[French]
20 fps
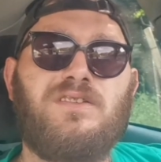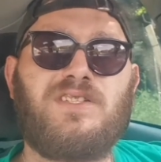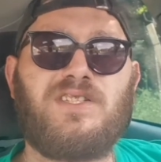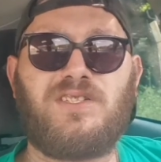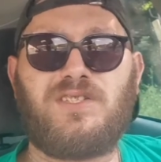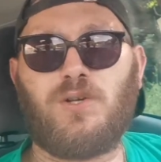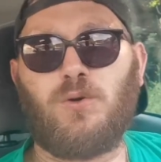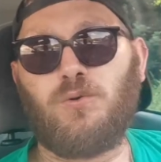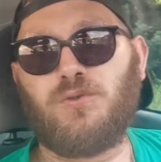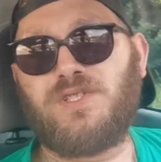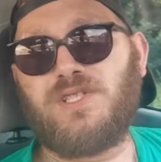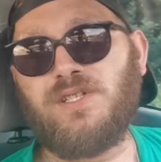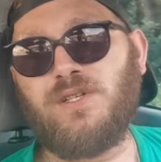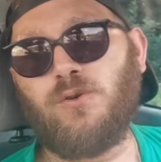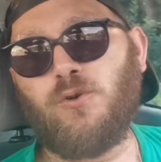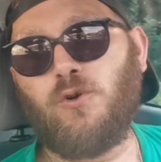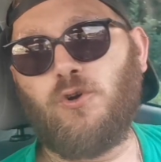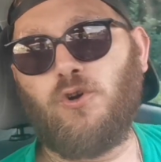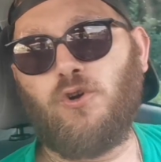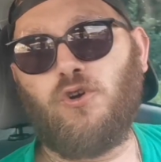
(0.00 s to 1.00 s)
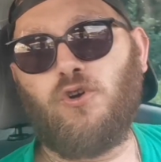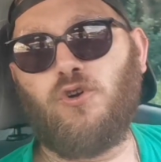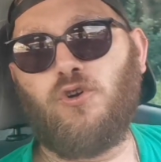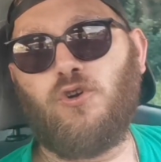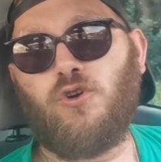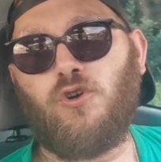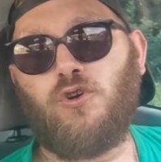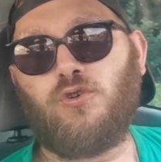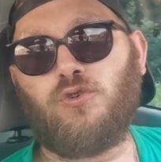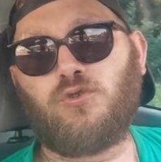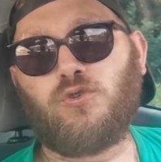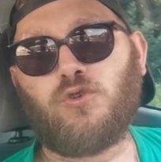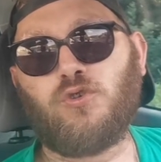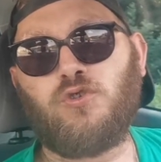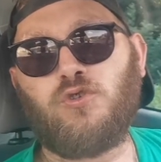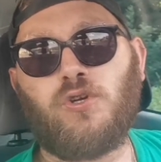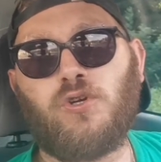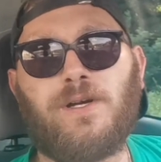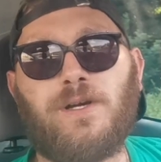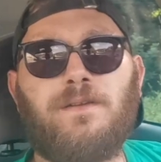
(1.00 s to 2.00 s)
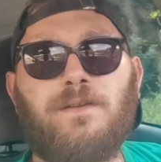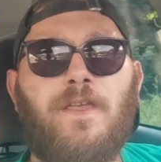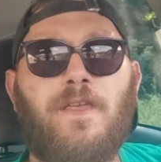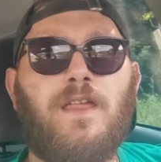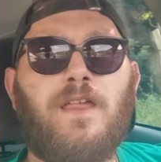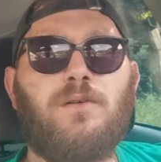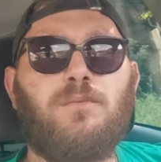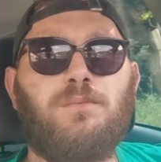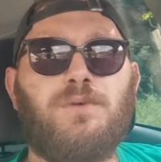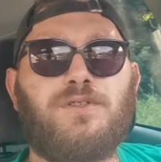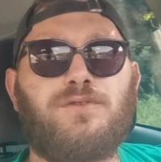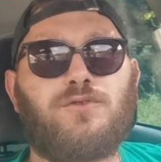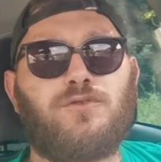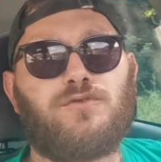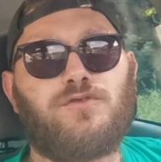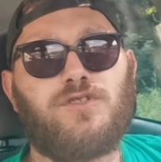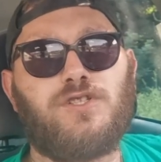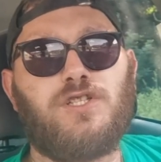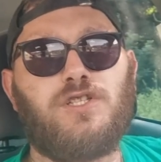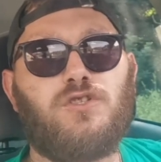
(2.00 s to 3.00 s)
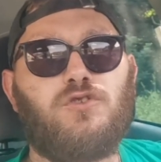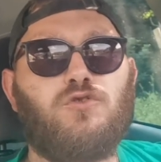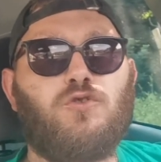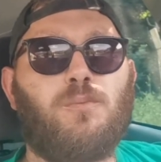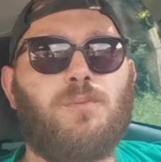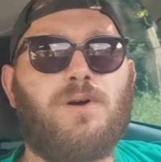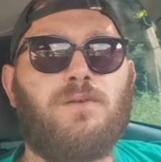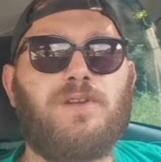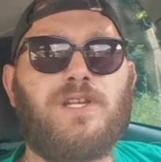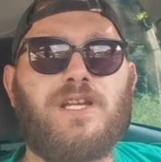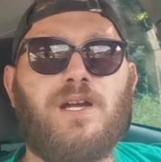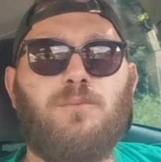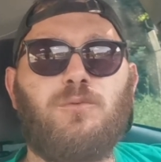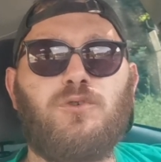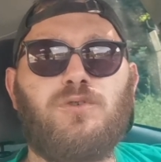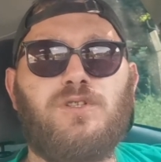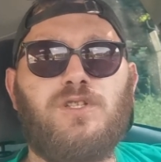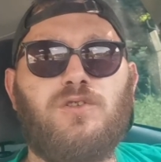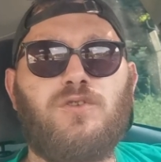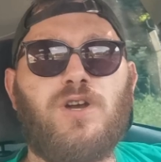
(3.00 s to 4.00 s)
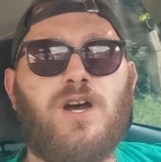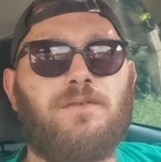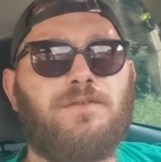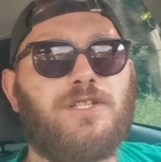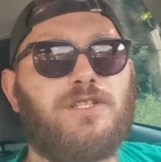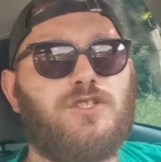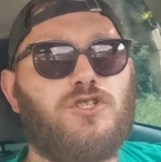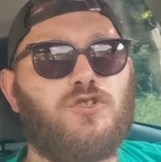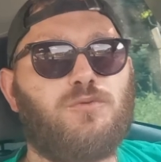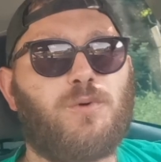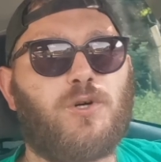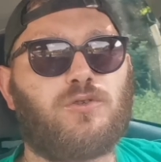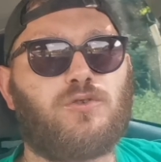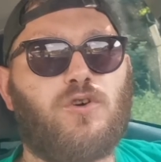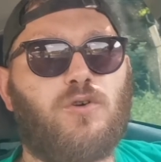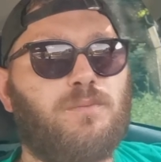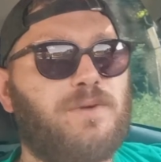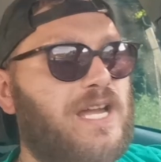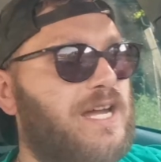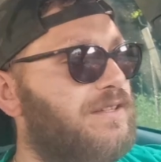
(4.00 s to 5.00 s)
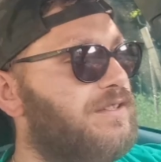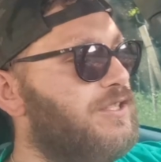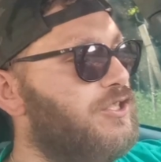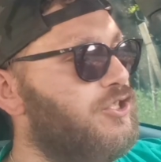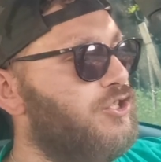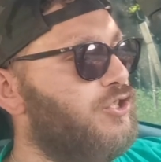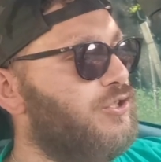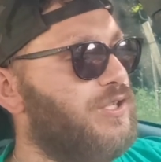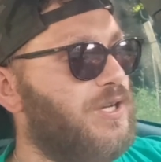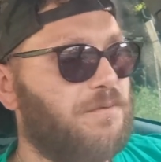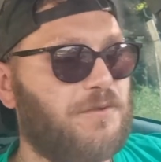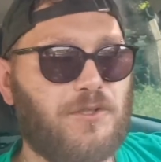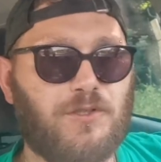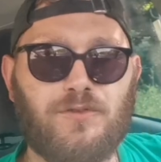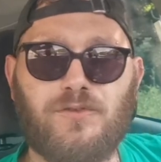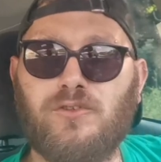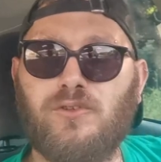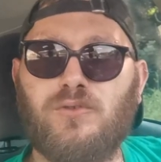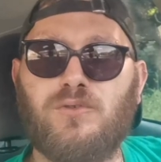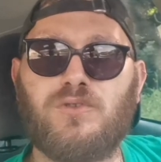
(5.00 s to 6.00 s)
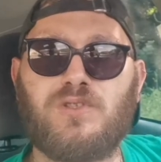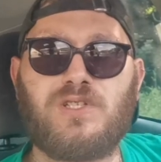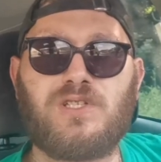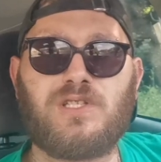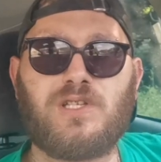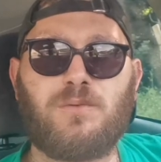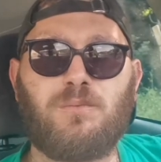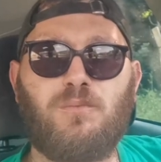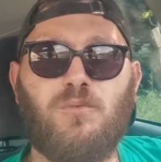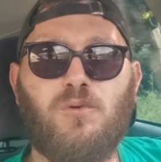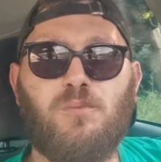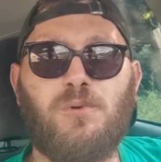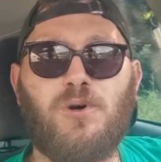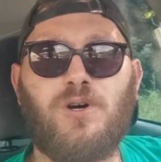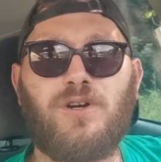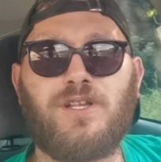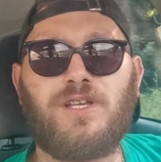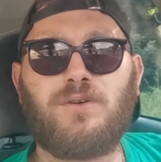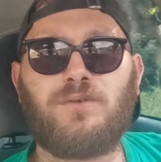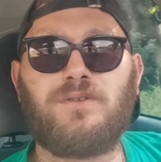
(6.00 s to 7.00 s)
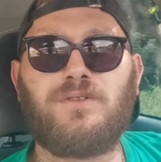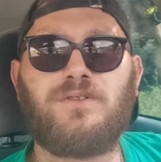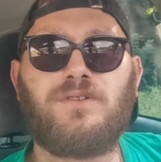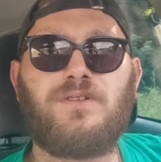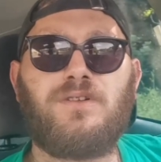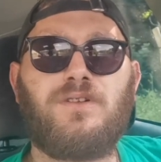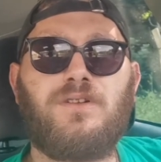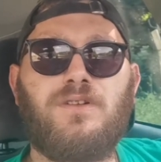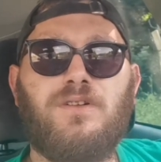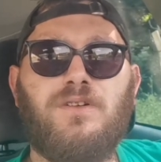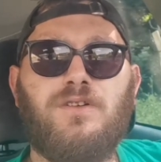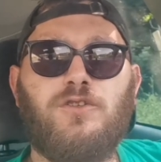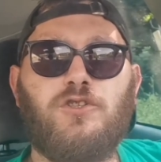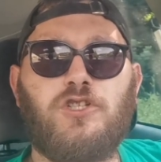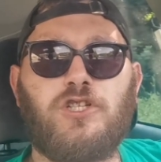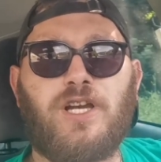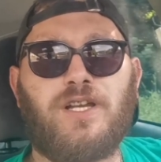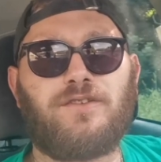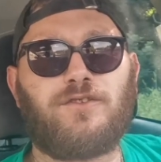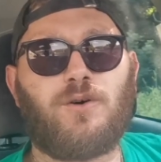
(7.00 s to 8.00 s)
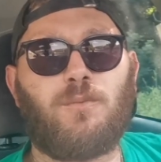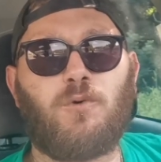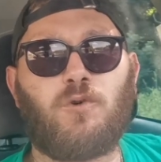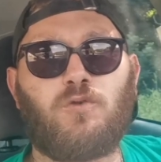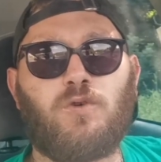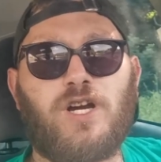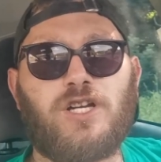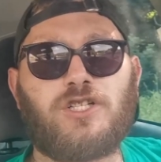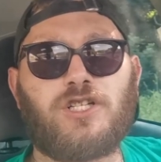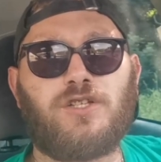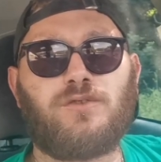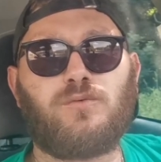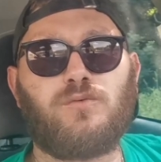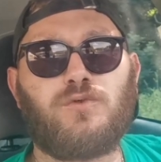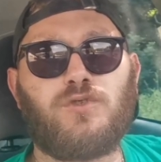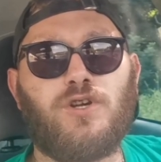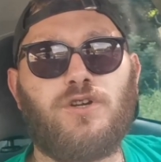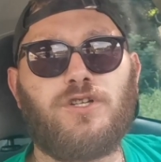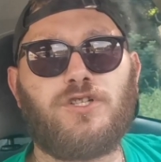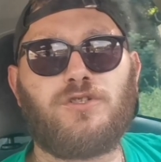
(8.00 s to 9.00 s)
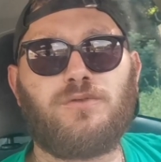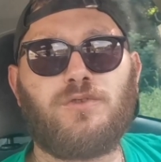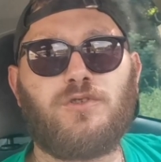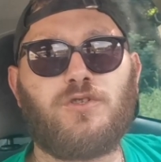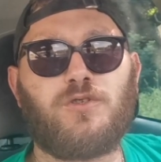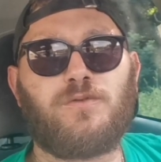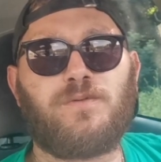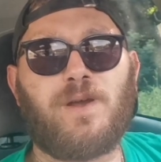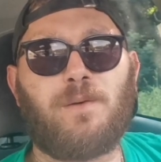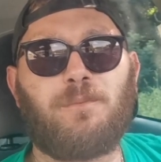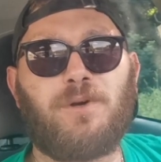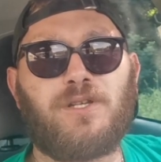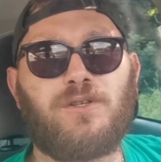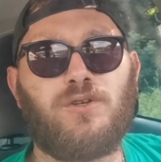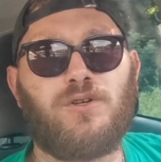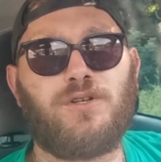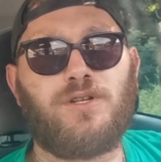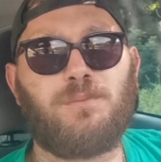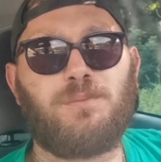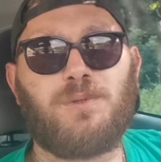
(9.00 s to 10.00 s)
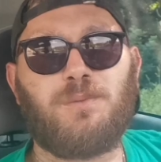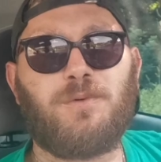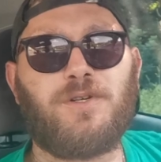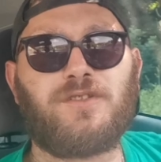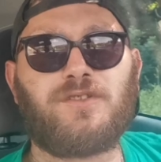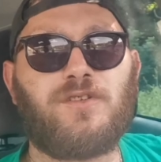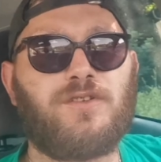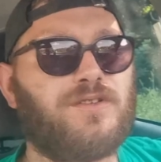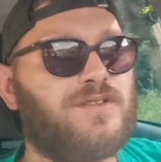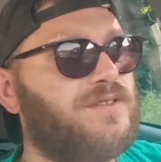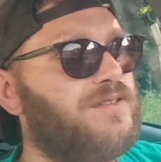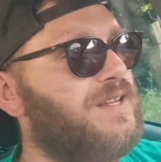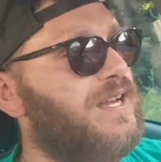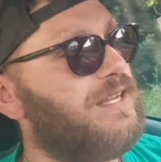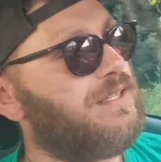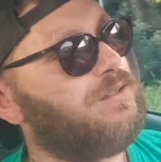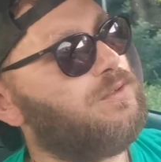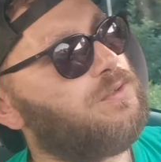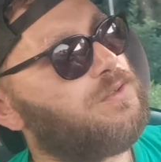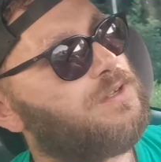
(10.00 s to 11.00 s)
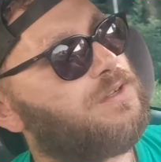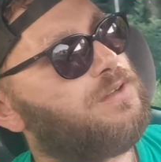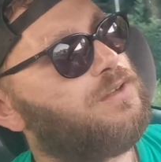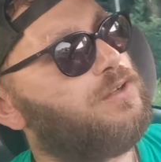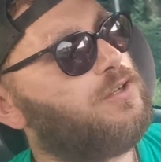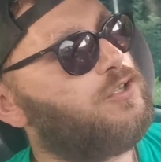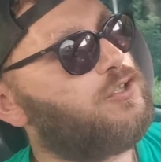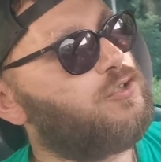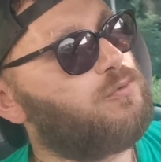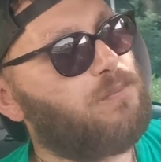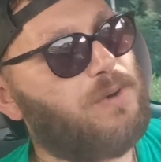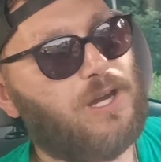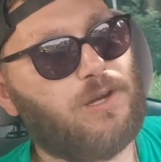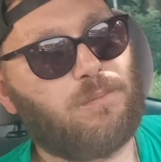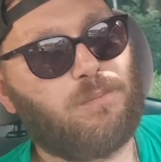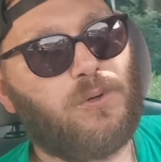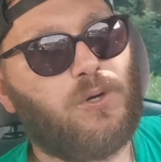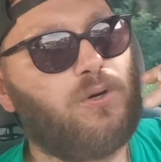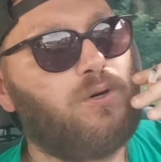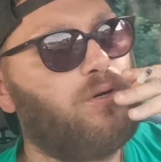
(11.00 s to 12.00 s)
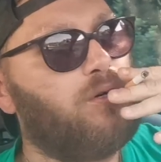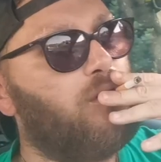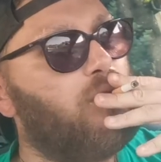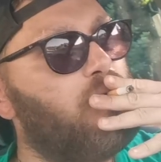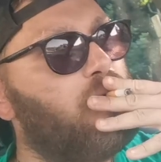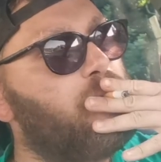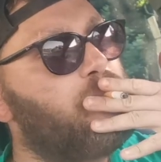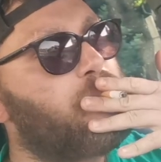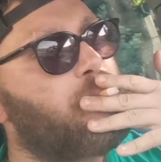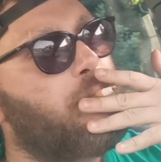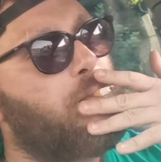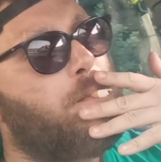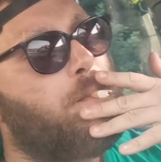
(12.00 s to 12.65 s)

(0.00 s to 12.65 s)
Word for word: C'est ça aussi le, le truc. Parce que si je suis pas avec un moniteur avec qui je m'entends bien déjà d'avance, euh, ça ne peut pas aller. Quoi je reste dans mon coin, je reste tout seul et je, ferme ma gueule et puis basta, ça s'arrête Je parle pas. Euh.